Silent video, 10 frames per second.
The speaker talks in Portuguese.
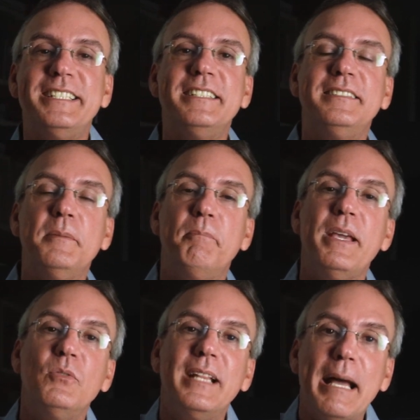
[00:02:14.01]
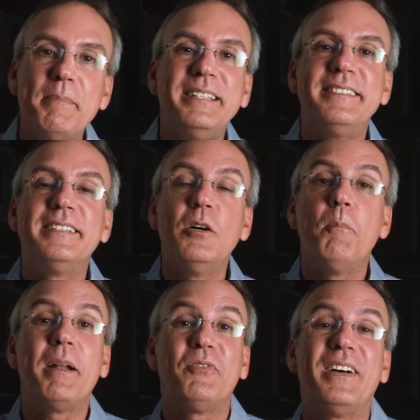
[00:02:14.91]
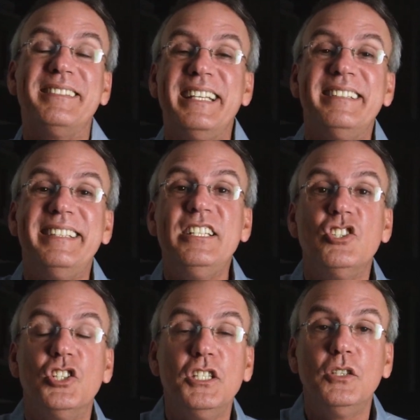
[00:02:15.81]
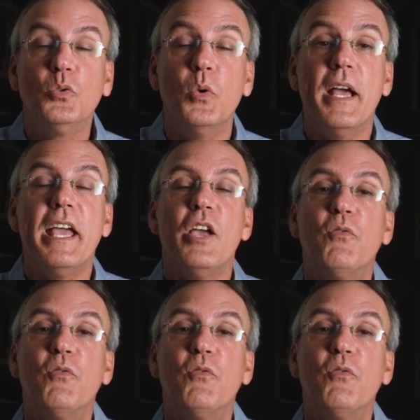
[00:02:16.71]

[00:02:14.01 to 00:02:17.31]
de desempenho na missão para fazer sentido.